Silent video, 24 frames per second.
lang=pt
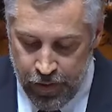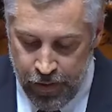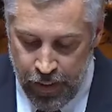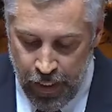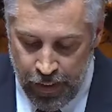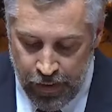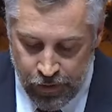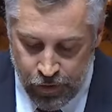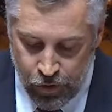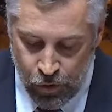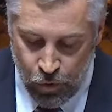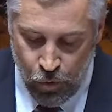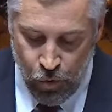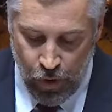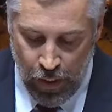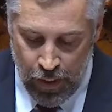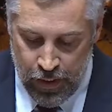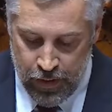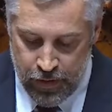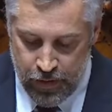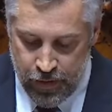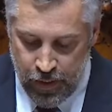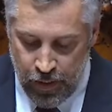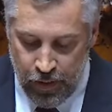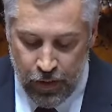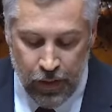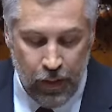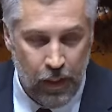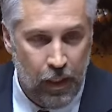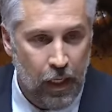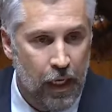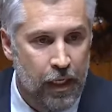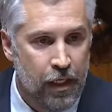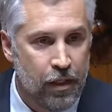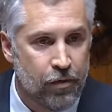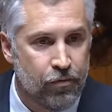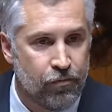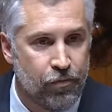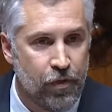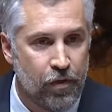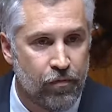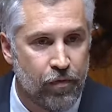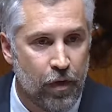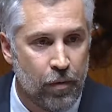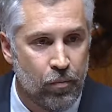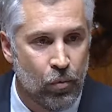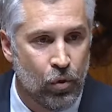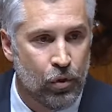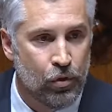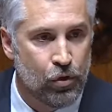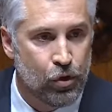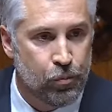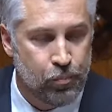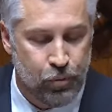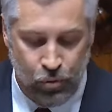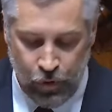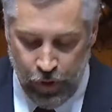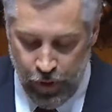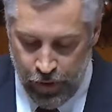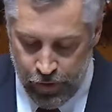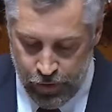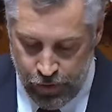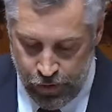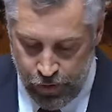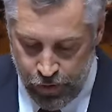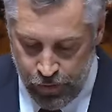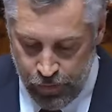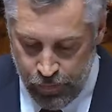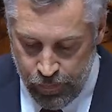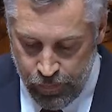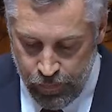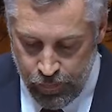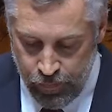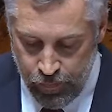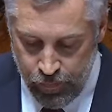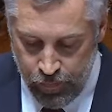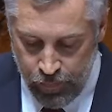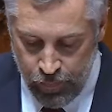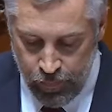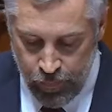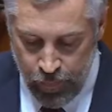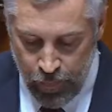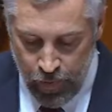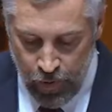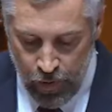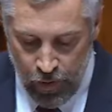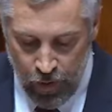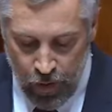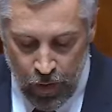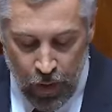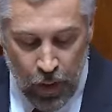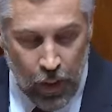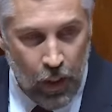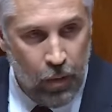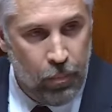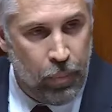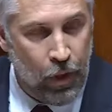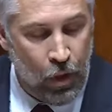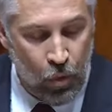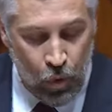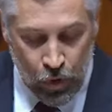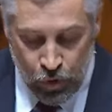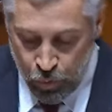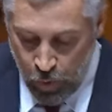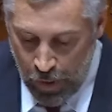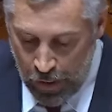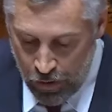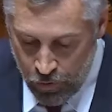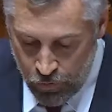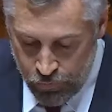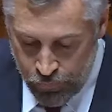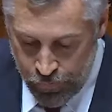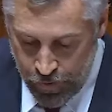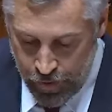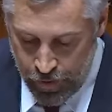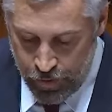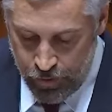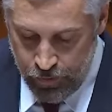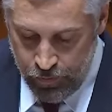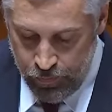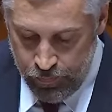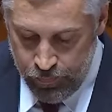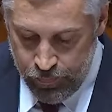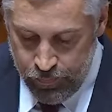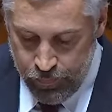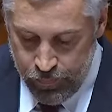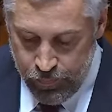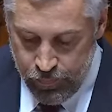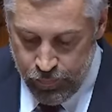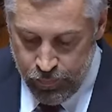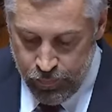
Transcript: e a insegurança em que vivem muitos portugueses. Para o atual governo,